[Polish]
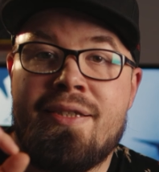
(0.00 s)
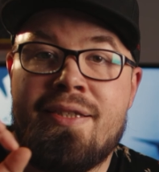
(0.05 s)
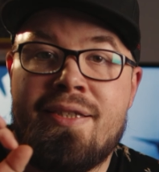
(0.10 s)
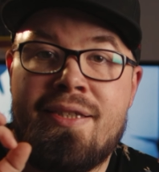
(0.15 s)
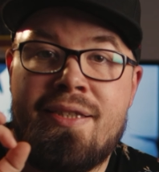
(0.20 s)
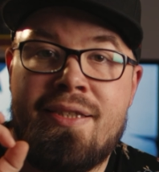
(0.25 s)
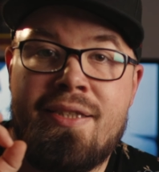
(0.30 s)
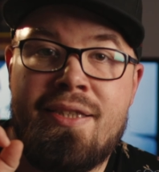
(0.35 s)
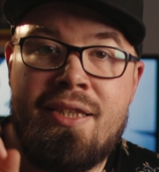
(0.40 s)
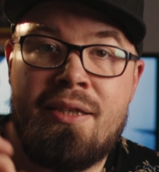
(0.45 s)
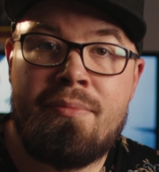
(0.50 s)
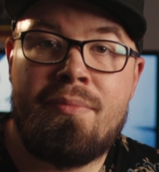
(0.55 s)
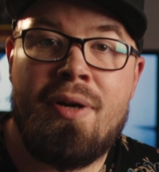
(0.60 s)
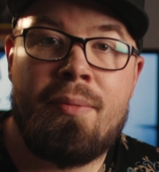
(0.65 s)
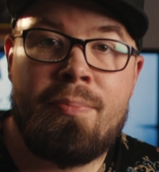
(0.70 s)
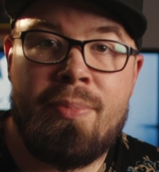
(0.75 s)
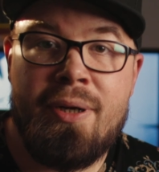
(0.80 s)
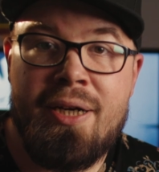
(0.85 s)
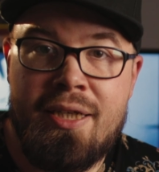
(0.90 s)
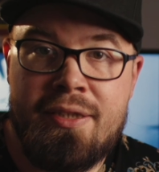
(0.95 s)
z tym
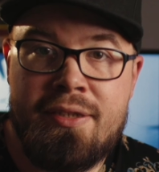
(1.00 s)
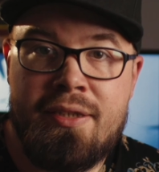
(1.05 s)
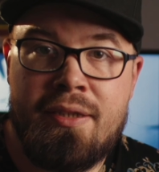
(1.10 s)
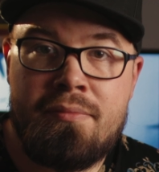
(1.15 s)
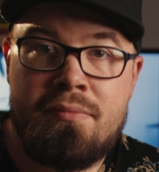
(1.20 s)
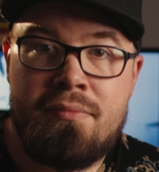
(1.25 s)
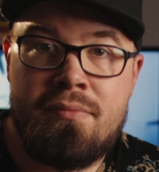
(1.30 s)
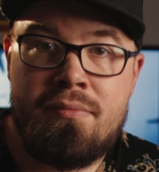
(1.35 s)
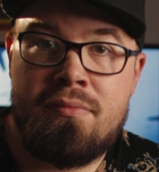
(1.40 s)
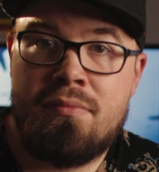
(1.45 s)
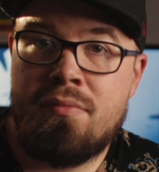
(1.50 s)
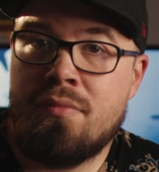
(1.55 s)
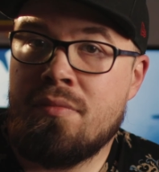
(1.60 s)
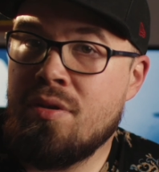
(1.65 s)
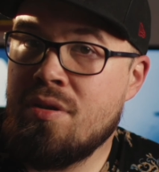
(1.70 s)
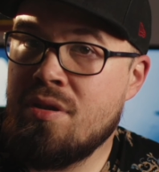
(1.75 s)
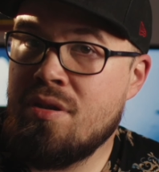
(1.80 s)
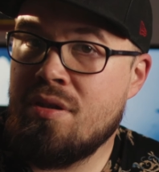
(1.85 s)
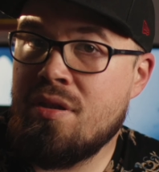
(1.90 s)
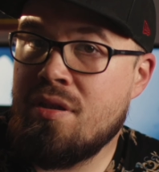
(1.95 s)
aparatem,
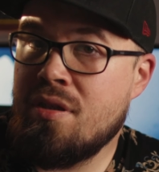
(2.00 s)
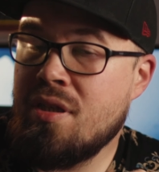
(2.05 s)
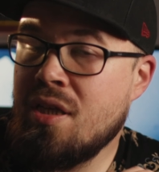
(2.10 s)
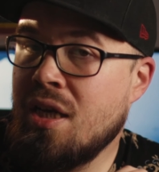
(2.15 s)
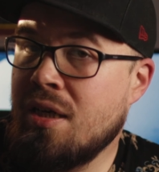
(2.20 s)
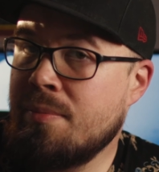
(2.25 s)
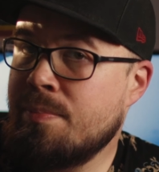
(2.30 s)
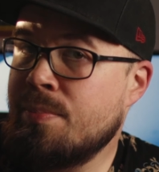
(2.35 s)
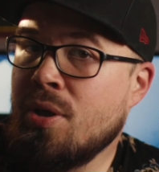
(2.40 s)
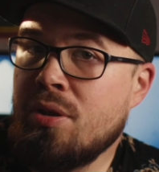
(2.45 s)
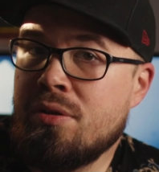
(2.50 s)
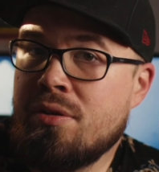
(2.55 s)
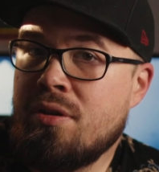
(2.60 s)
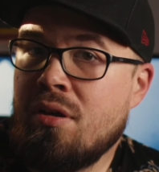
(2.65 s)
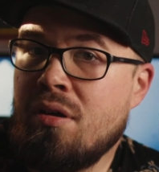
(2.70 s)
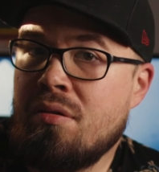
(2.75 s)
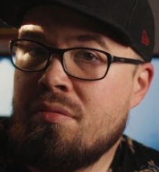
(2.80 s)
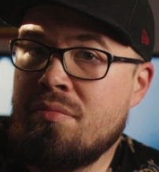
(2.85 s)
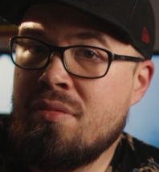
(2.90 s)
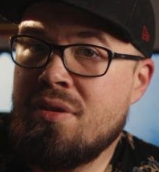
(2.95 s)
z
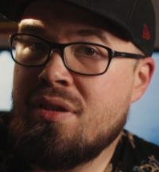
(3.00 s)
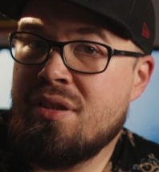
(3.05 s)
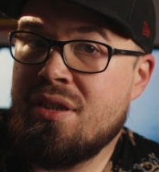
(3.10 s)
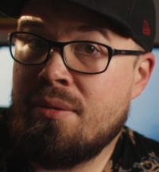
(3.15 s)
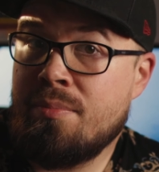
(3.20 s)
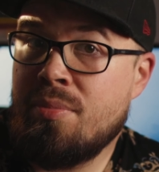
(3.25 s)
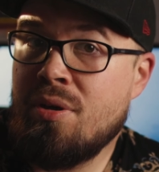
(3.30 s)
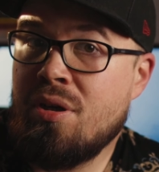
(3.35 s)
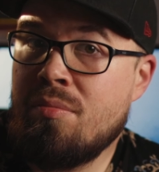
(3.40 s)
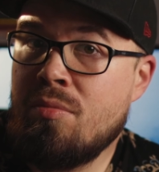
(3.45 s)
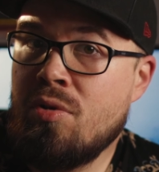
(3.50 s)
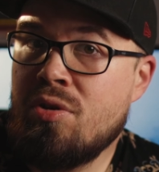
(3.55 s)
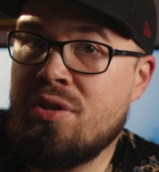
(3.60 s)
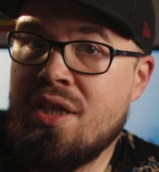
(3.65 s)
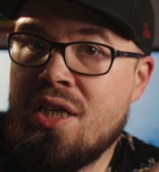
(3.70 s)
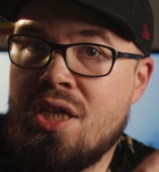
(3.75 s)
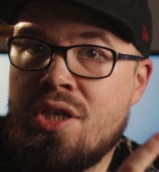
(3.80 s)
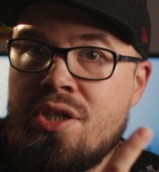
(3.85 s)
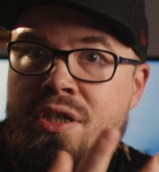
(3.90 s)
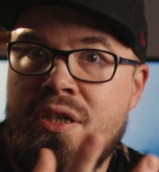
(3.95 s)
R5, nabiorą
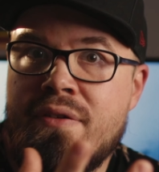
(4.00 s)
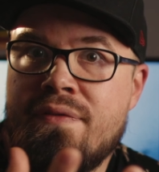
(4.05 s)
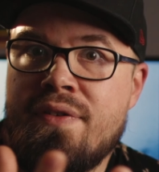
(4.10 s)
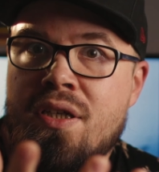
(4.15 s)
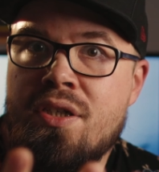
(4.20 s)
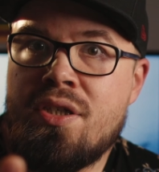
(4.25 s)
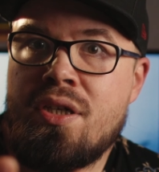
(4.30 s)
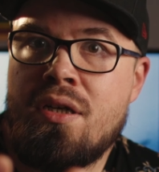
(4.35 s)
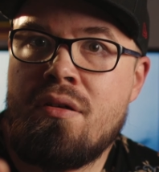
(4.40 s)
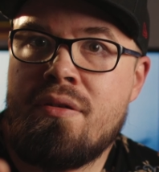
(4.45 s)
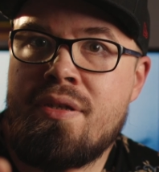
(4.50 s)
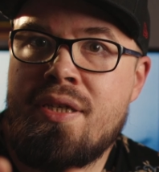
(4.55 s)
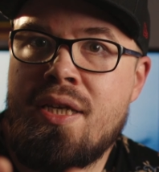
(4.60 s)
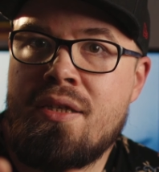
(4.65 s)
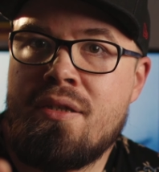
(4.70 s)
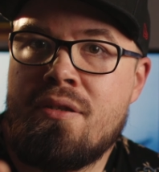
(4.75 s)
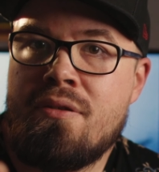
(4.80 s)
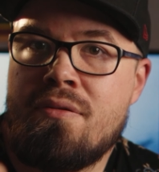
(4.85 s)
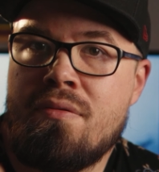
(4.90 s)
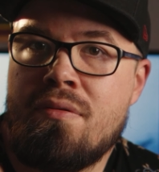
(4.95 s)
one jeszcze większego
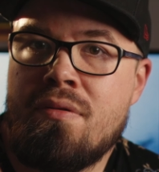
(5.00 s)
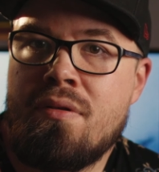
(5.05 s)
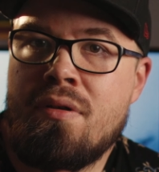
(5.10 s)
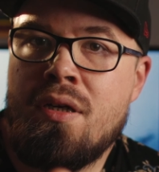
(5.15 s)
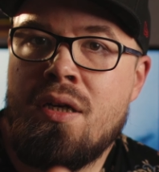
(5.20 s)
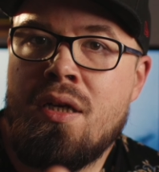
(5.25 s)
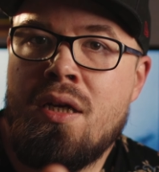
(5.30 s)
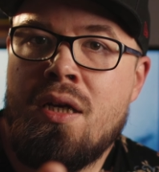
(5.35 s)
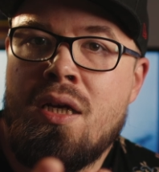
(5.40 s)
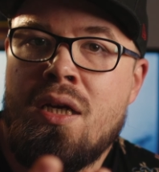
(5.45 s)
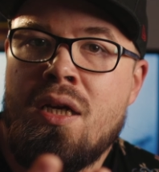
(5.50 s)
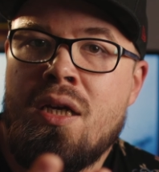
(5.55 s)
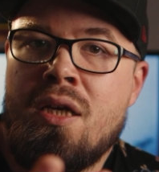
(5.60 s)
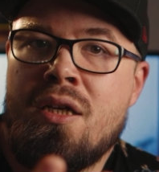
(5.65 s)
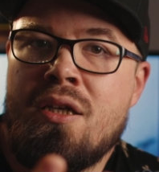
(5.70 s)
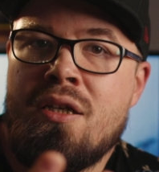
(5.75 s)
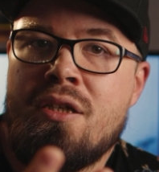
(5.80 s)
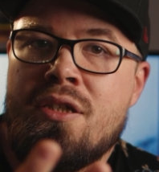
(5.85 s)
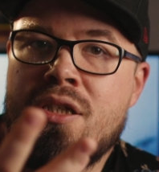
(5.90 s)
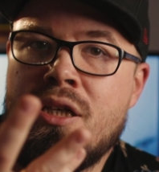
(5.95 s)
sensu.
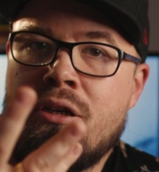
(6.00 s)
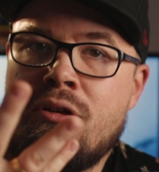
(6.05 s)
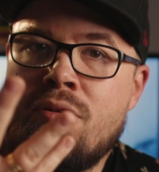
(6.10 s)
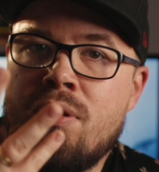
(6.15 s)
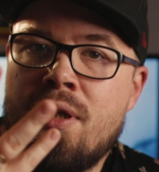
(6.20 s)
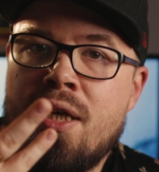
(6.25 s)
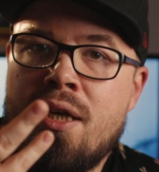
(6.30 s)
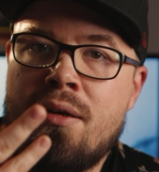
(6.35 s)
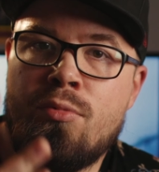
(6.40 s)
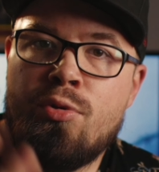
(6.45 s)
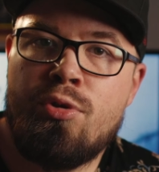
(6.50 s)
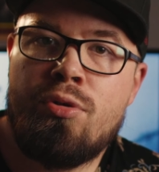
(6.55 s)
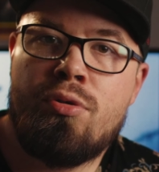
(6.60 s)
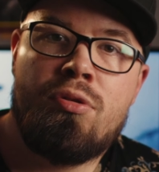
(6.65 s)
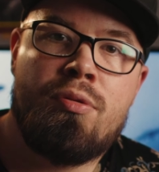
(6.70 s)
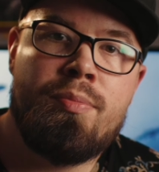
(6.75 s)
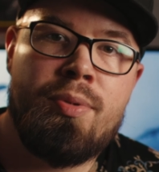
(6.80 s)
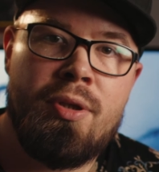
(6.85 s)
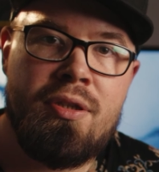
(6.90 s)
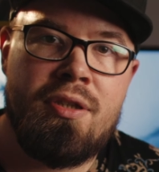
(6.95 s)
Szczególnie mój
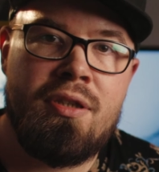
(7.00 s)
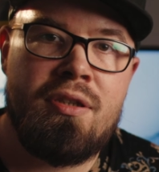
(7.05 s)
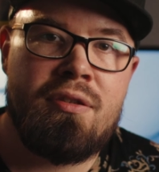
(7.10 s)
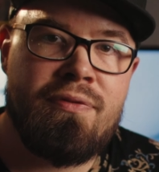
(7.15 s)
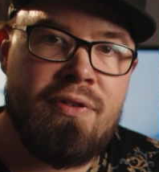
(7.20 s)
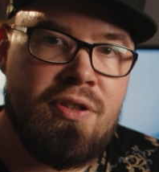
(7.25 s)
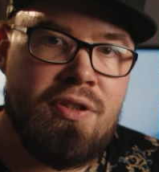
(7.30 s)
ulubiony